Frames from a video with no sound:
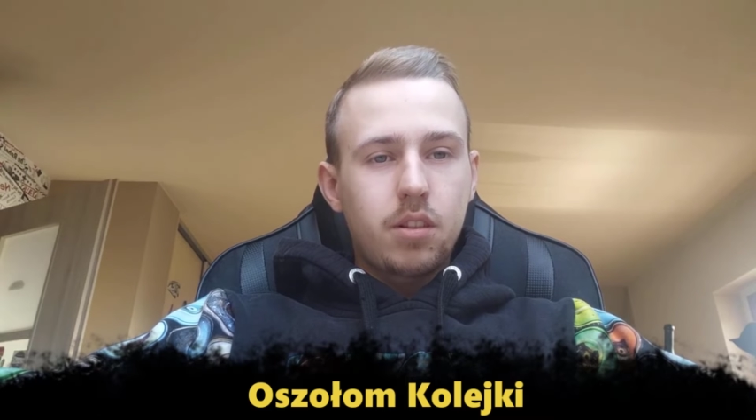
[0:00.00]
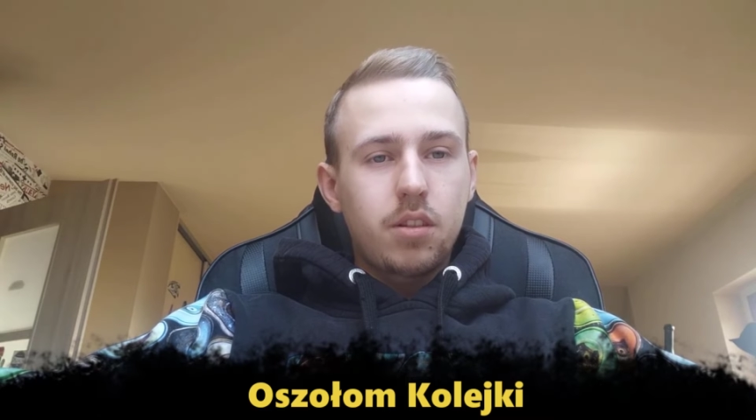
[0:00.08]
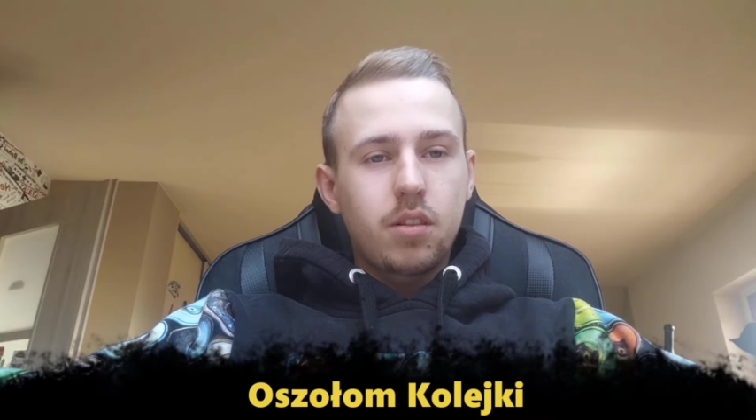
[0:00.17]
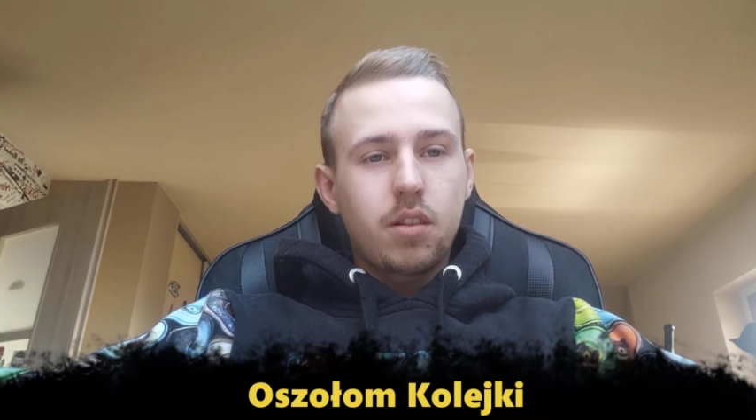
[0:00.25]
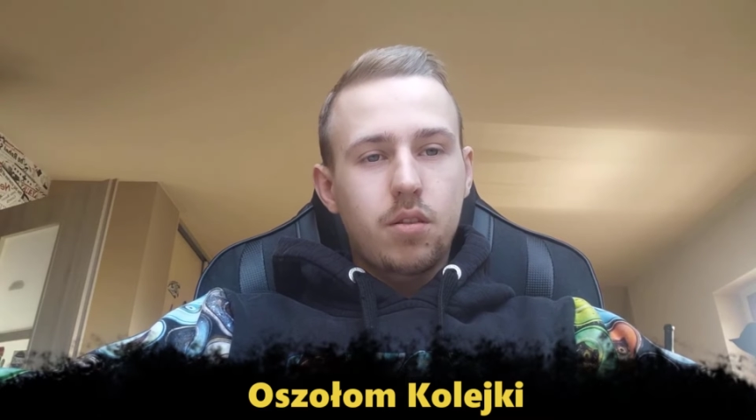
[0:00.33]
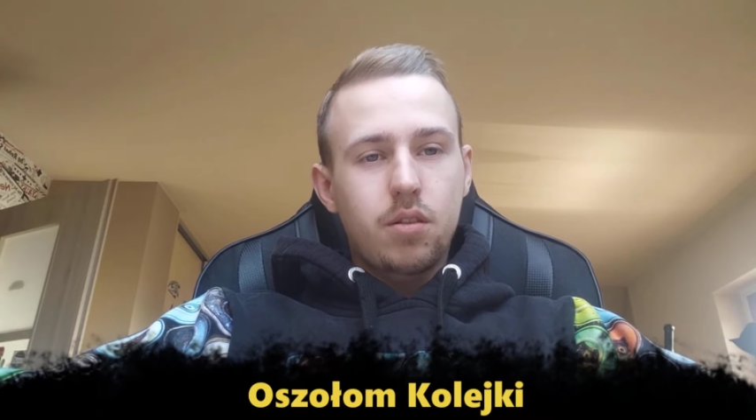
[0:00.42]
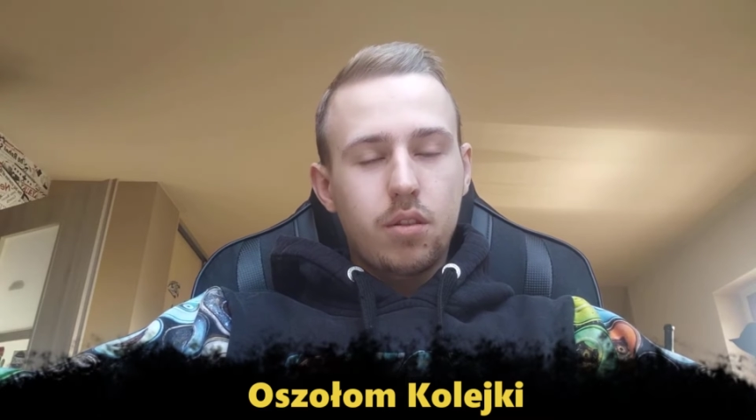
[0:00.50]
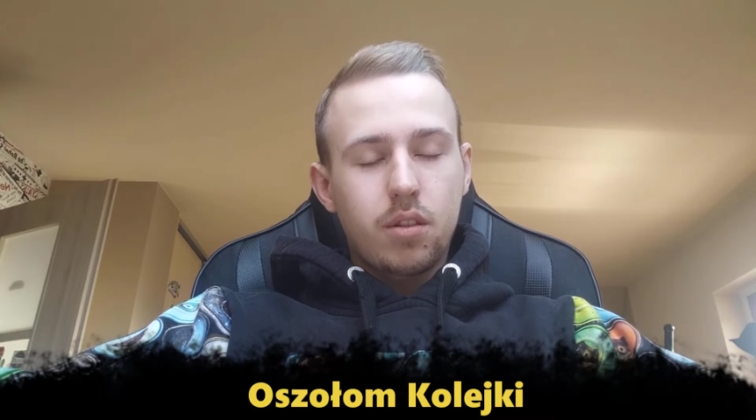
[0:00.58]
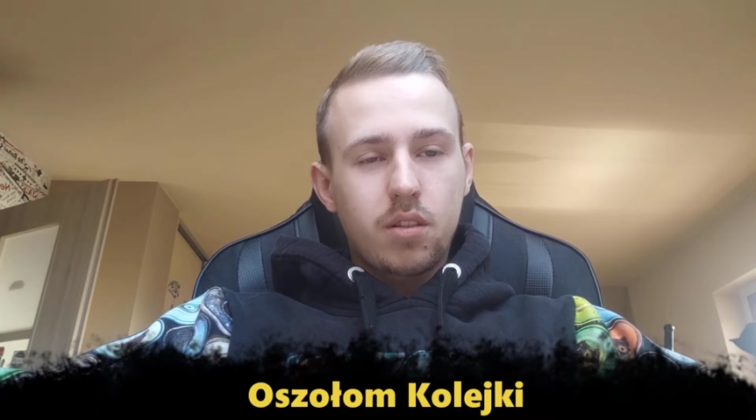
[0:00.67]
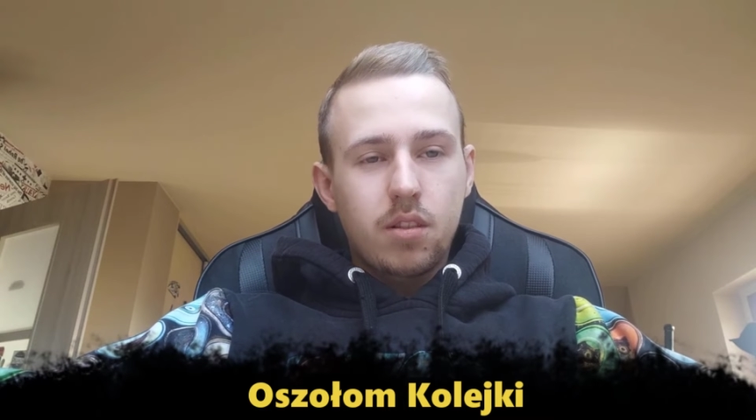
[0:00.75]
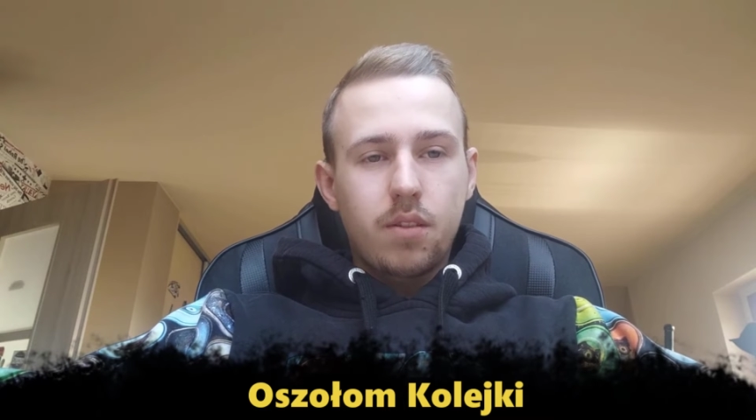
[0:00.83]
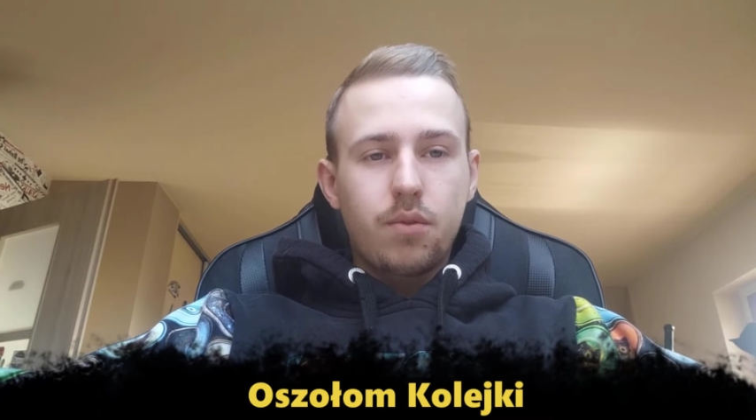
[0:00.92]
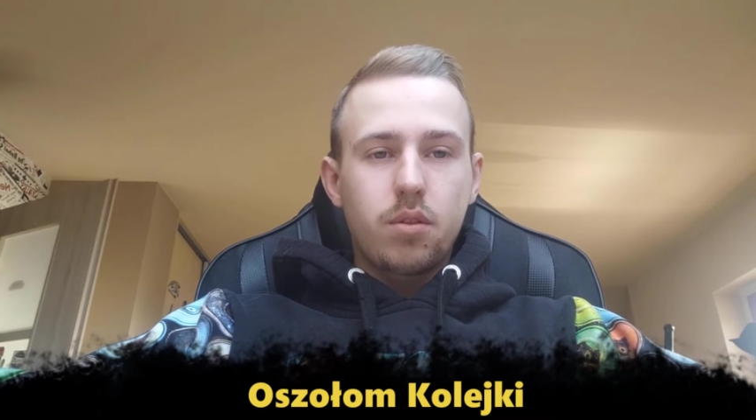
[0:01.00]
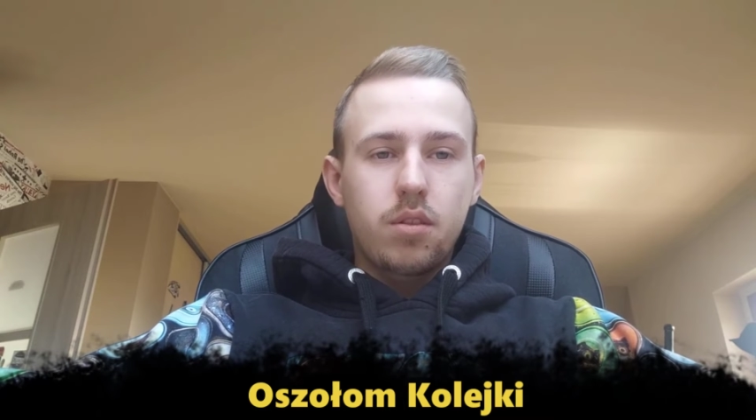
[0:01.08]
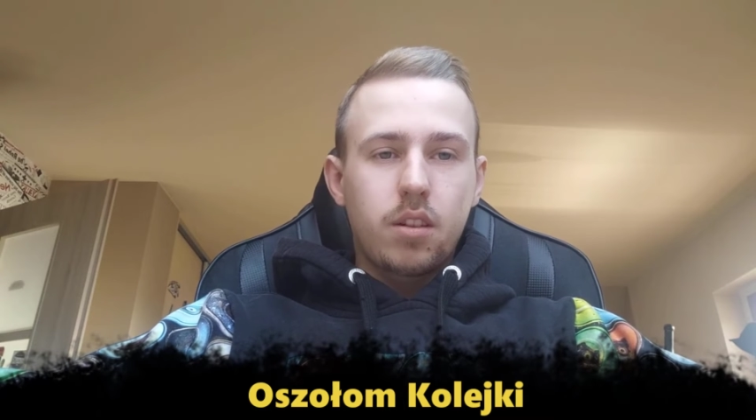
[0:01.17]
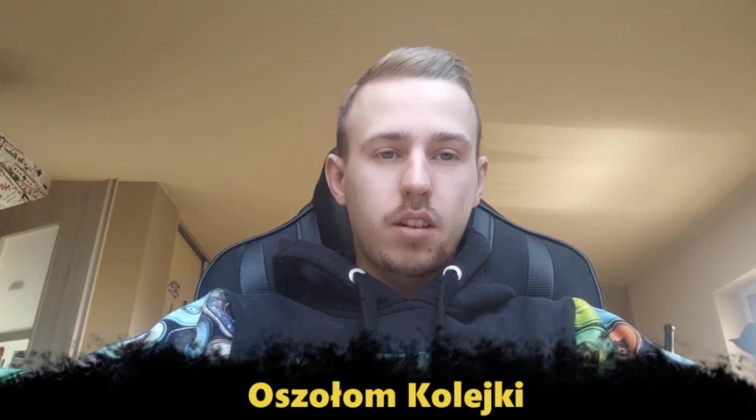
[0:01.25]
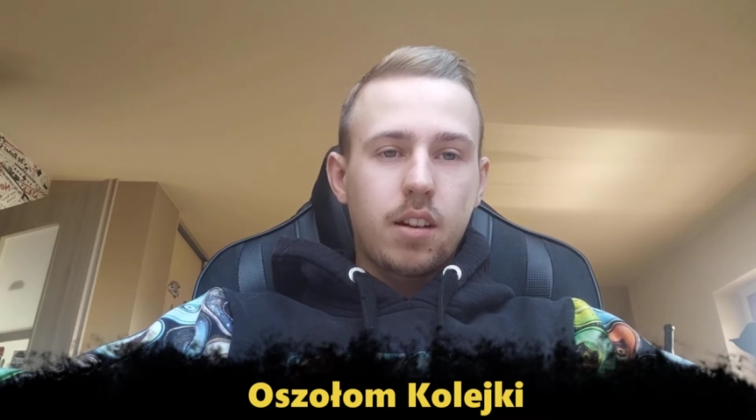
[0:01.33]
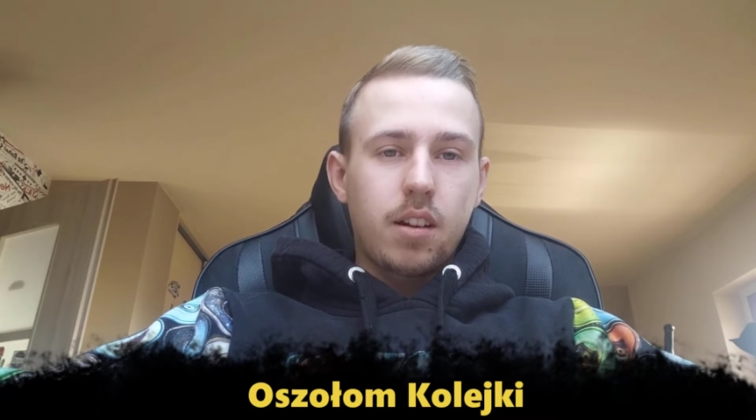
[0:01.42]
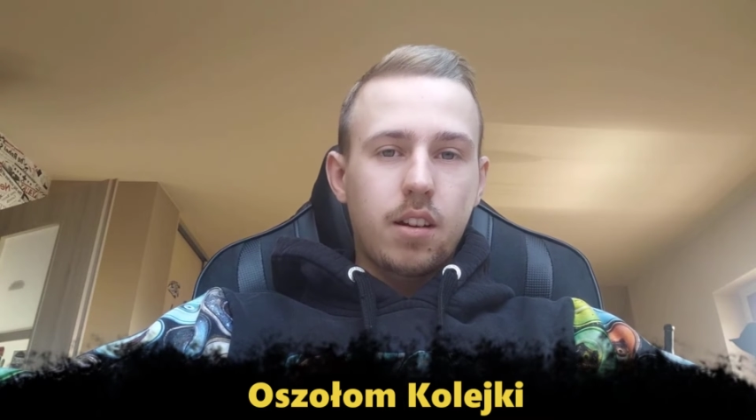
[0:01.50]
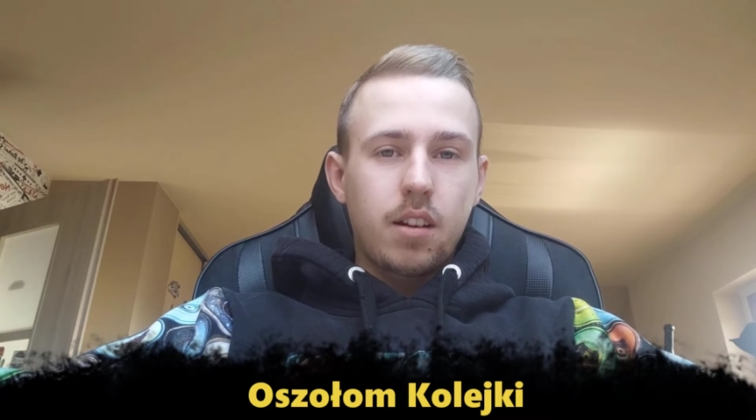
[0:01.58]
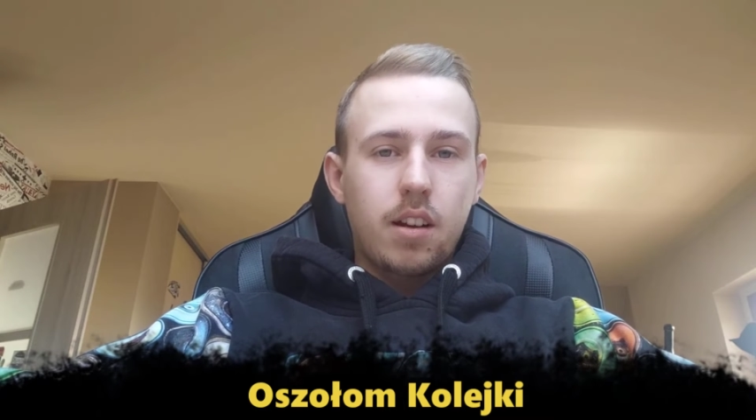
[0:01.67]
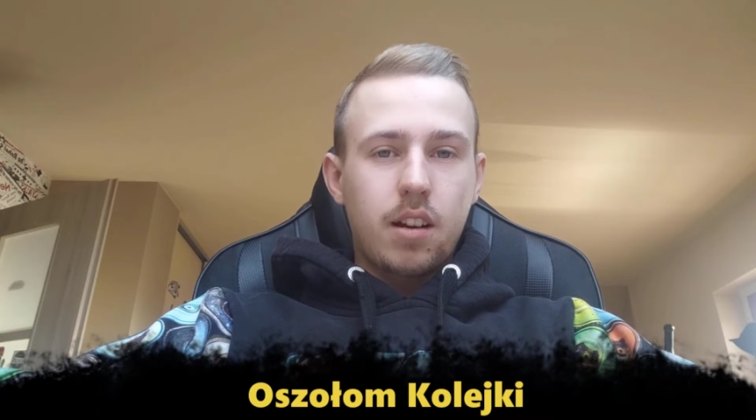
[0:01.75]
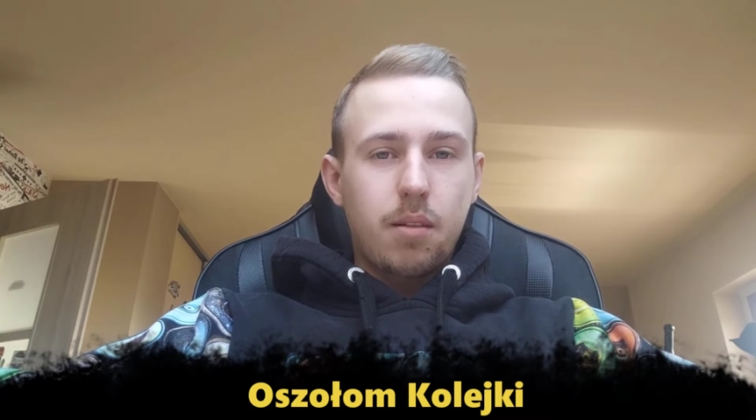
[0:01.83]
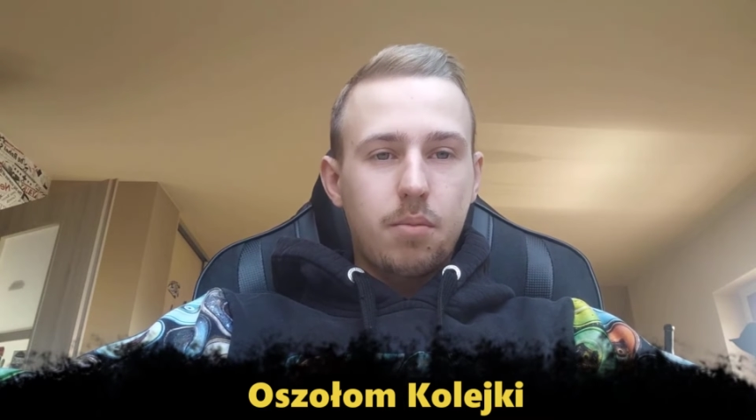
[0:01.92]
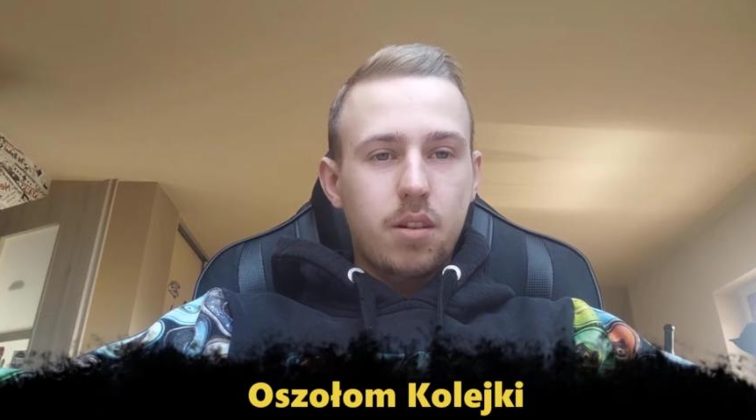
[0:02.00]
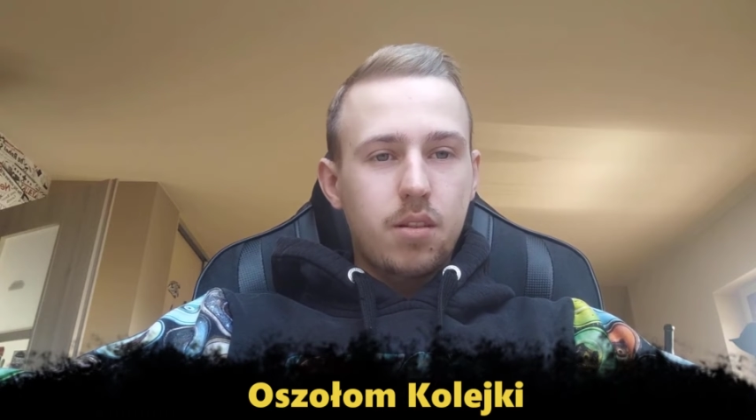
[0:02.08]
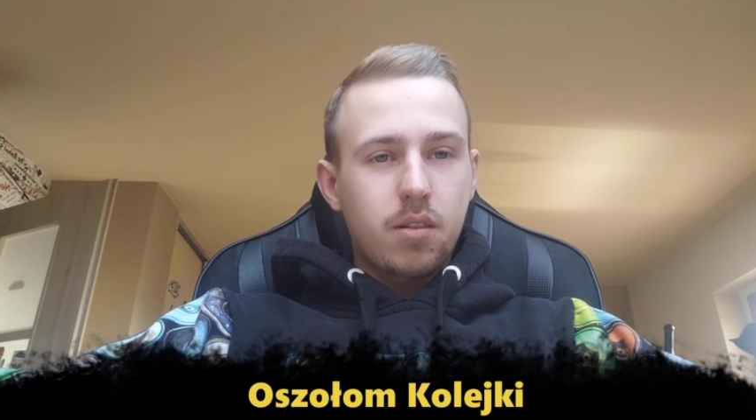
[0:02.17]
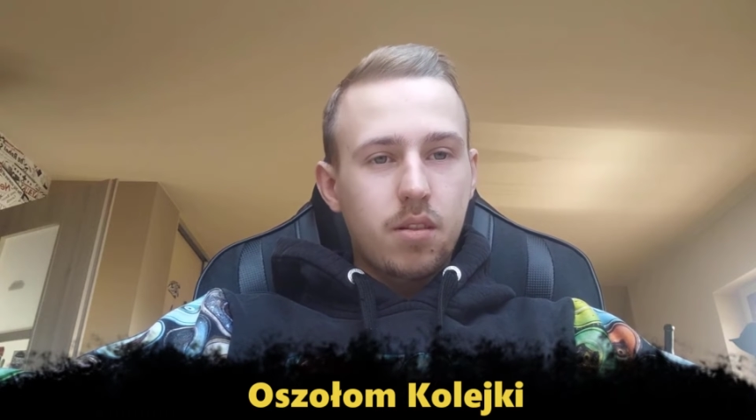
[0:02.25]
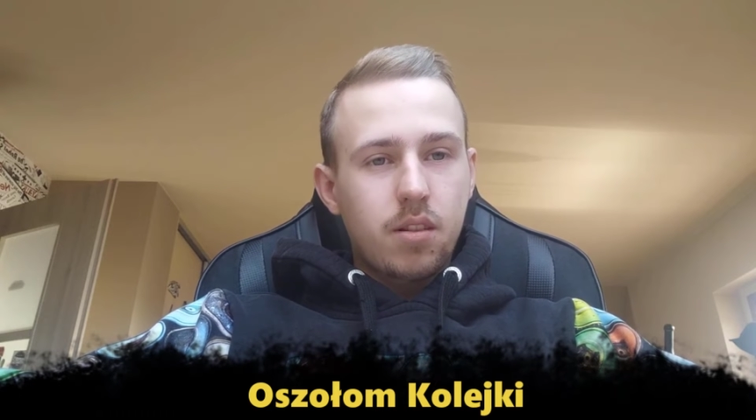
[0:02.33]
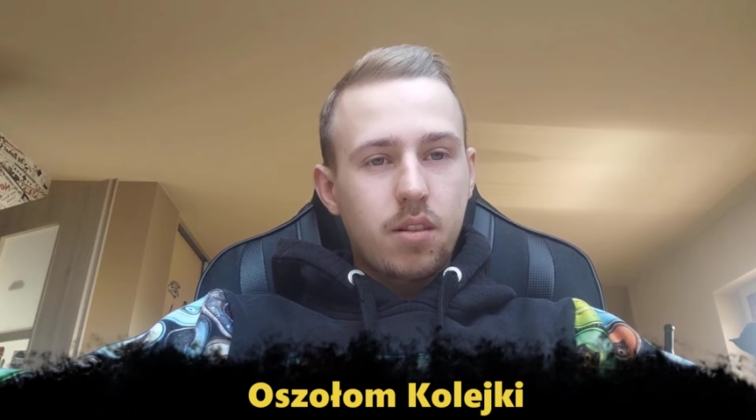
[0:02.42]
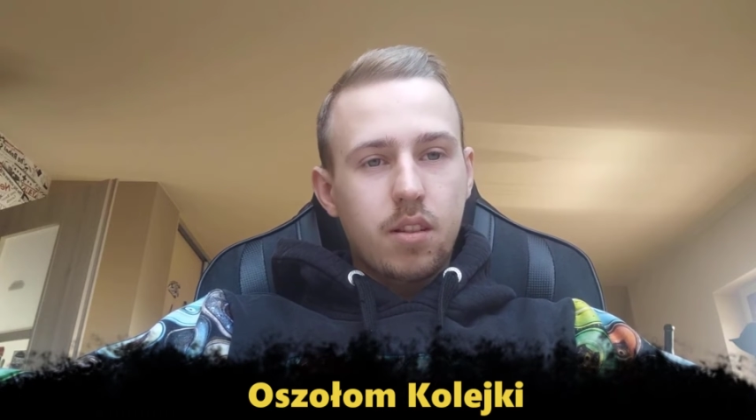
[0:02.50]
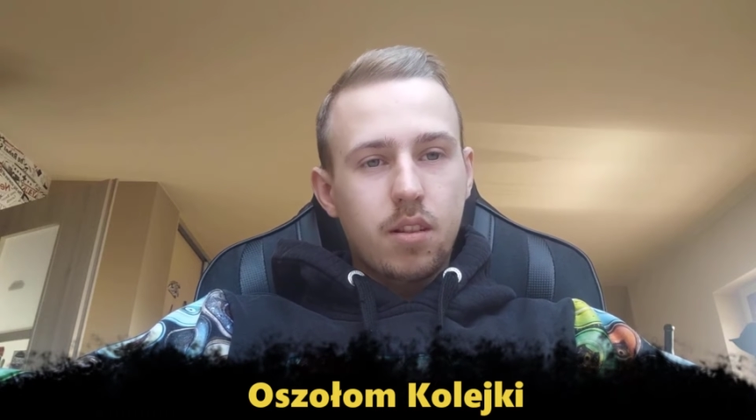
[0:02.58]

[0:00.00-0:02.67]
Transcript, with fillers: jeżeli chodzi o tego zawodnika, a bardzo